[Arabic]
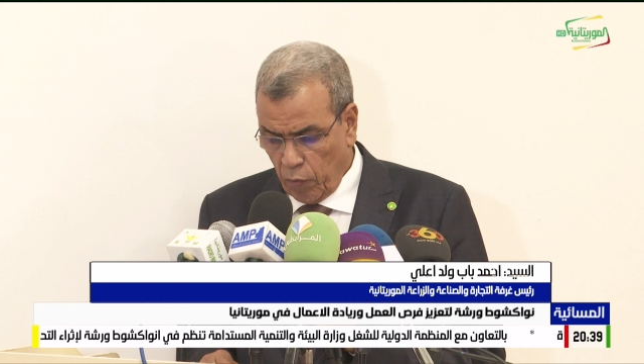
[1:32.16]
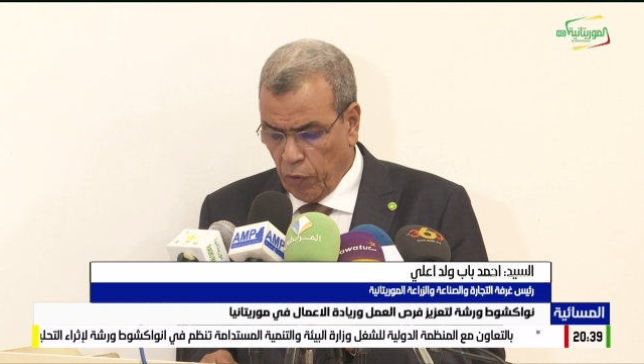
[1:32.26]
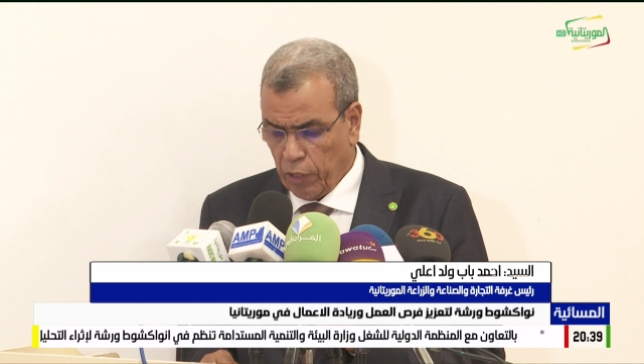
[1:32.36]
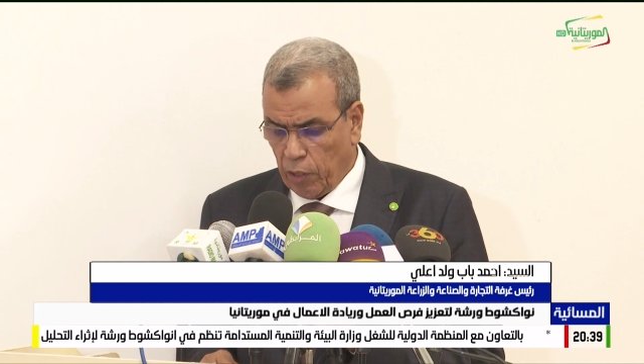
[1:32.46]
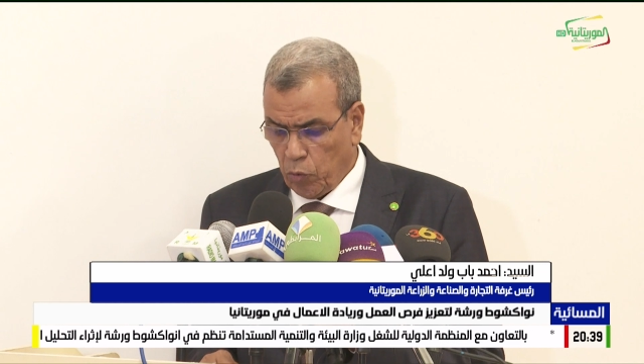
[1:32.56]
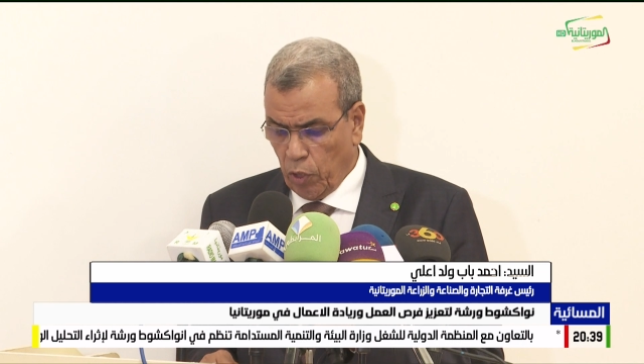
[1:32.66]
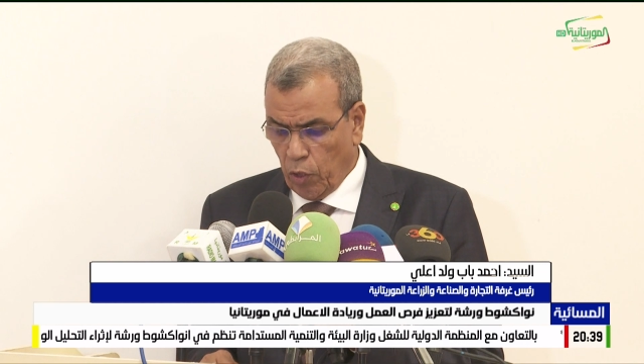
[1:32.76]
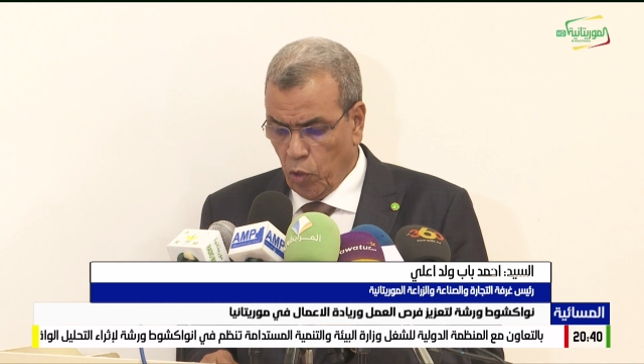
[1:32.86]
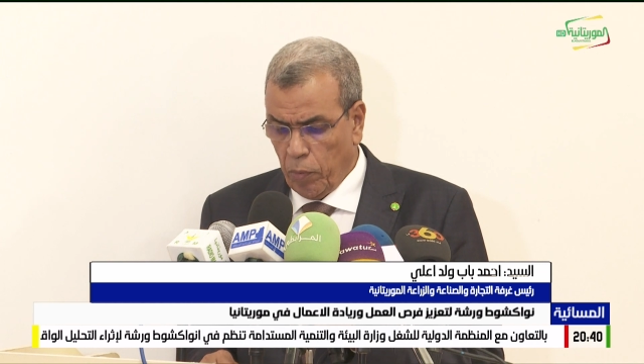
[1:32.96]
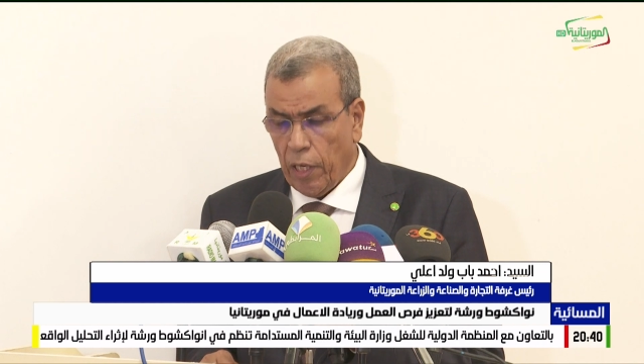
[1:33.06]
في
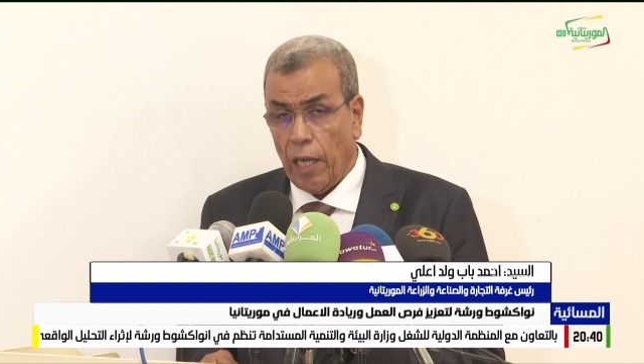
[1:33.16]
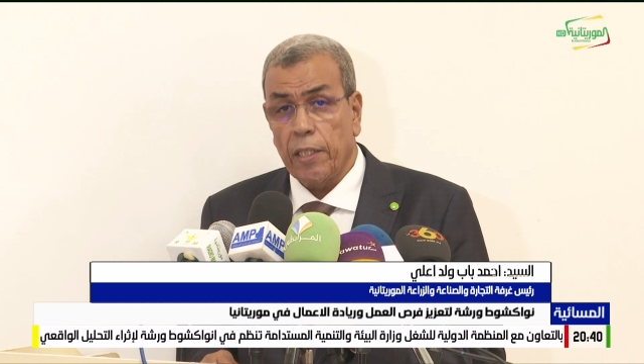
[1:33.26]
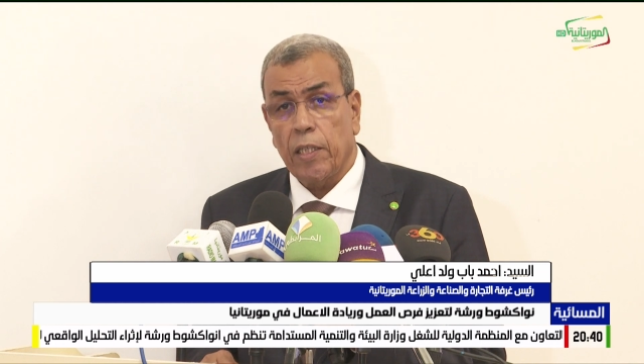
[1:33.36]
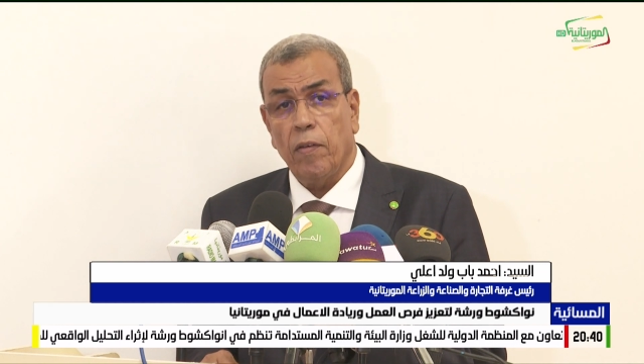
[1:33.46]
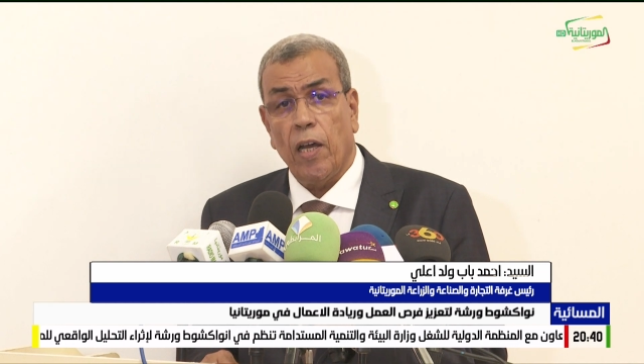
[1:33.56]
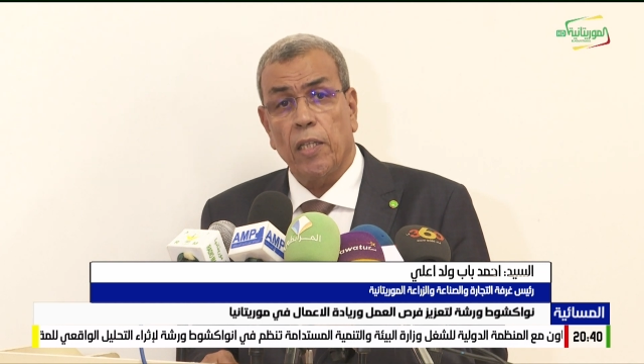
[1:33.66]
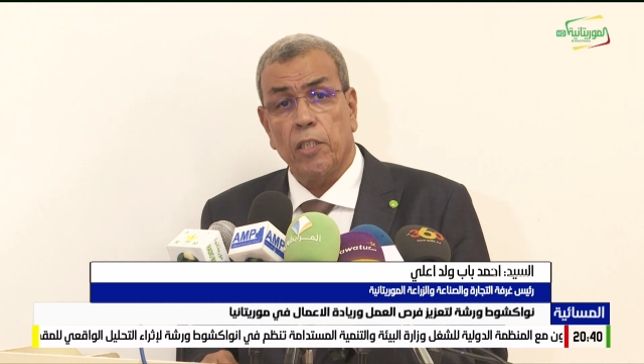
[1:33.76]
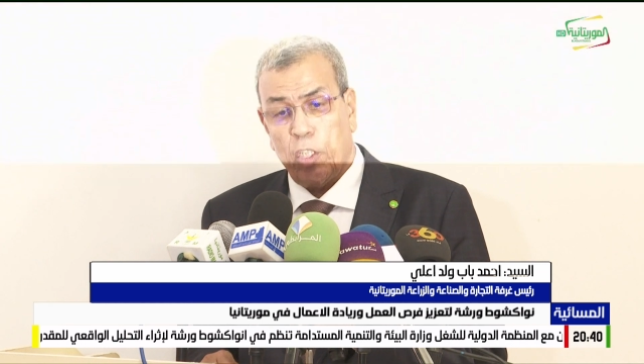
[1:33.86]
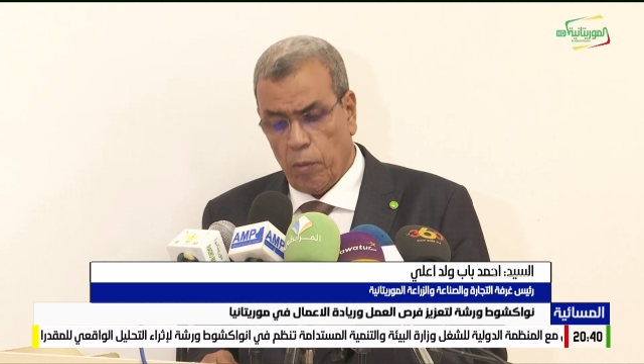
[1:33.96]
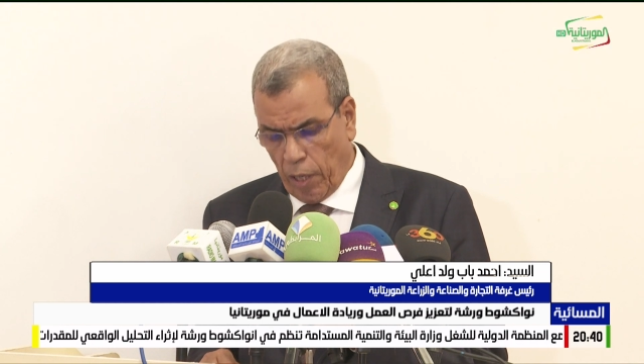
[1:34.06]
تطوير وبناء كفاءة
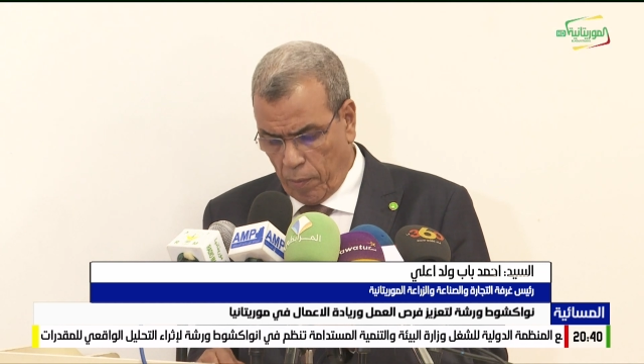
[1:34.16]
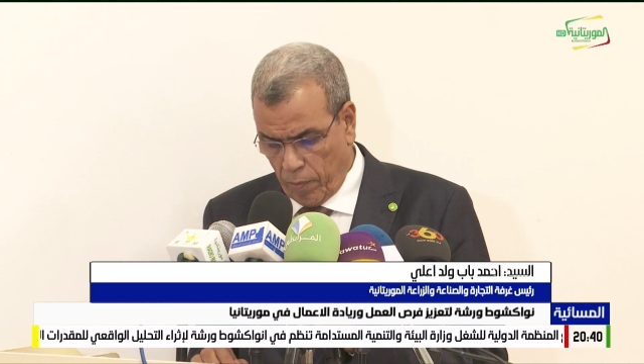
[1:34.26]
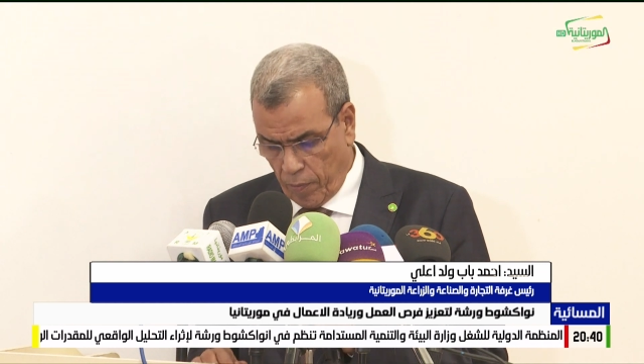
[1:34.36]
الشباب